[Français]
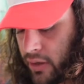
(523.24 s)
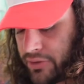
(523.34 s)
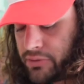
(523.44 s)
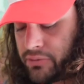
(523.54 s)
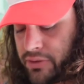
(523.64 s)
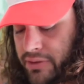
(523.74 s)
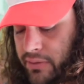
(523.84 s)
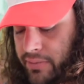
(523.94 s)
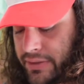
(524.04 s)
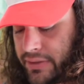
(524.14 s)
Si vous ne
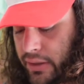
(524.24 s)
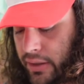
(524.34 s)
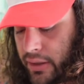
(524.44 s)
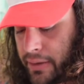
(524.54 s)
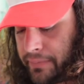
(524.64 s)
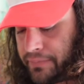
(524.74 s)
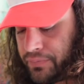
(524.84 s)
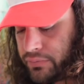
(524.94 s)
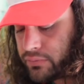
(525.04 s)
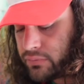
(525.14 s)
connaissez pas, c'est un,
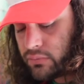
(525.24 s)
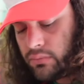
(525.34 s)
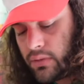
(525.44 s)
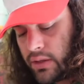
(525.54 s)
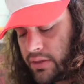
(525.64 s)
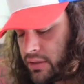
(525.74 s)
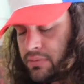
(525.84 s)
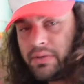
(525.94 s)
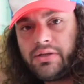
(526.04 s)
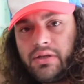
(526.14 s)

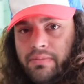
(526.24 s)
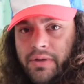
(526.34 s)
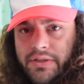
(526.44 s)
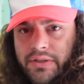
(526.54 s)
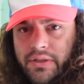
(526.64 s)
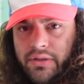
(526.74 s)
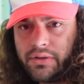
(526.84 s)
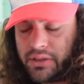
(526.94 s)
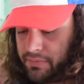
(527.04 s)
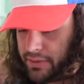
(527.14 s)
animé qui est passé,
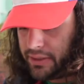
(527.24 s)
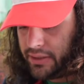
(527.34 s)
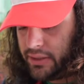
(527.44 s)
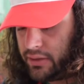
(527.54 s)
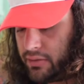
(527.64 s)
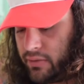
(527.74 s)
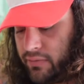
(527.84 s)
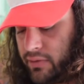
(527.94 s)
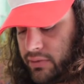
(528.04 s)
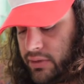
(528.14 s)
euh, qui passait euh, en
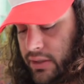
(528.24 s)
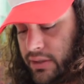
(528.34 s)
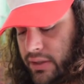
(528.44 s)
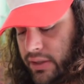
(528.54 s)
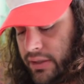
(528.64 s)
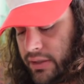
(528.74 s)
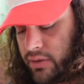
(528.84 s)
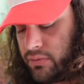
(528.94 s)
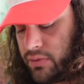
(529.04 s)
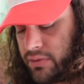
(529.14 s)
France il y a très
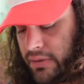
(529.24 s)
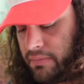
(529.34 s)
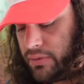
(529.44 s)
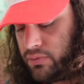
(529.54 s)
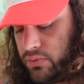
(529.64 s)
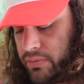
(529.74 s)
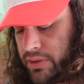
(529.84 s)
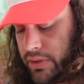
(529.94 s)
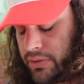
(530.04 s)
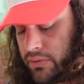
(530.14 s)
très longtemps, c'est pas du tout ma
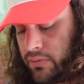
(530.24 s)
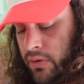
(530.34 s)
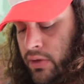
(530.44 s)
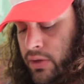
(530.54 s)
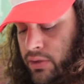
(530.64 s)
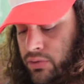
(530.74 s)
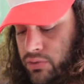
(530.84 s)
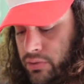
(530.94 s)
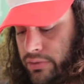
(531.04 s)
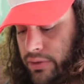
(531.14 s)
génération.
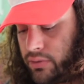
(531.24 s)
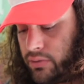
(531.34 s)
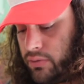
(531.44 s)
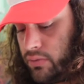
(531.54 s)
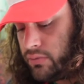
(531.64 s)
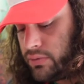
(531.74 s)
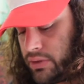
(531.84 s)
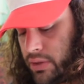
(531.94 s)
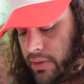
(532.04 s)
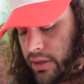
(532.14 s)
Je connais que de nom,
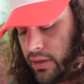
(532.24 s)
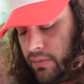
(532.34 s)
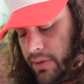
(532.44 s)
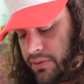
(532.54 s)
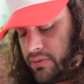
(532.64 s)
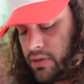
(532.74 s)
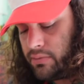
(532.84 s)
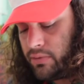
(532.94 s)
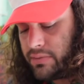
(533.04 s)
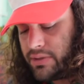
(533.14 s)
n'ai jamais regardé
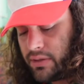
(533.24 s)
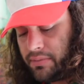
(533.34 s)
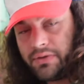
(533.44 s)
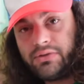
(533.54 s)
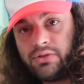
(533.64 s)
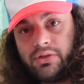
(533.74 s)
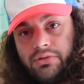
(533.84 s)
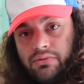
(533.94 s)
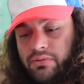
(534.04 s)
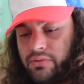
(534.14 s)
personnellement, mais c'est un
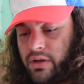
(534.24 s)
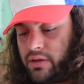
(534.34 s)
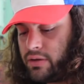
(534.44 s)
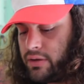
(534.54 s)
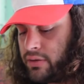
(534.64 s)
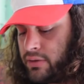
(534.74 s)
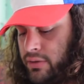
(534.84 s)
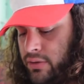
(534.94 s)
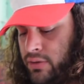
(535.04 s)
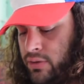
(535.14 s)
personnage, donc on a
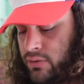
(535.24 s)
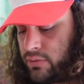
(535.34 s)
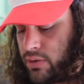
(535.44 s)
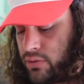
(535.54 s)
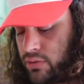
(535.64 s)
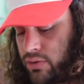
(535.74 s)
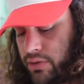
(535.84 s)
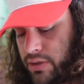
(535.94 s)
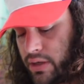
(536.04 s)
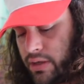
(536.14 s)
le, on a le
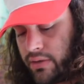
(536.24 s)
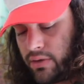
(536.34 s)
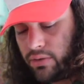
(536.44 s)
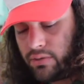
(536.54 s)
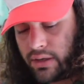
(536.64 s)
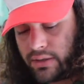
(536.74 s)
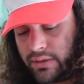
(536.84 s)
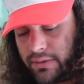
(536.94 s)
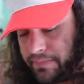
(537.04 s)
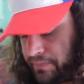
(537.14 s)
corps qui est à l'intérieur de la tête.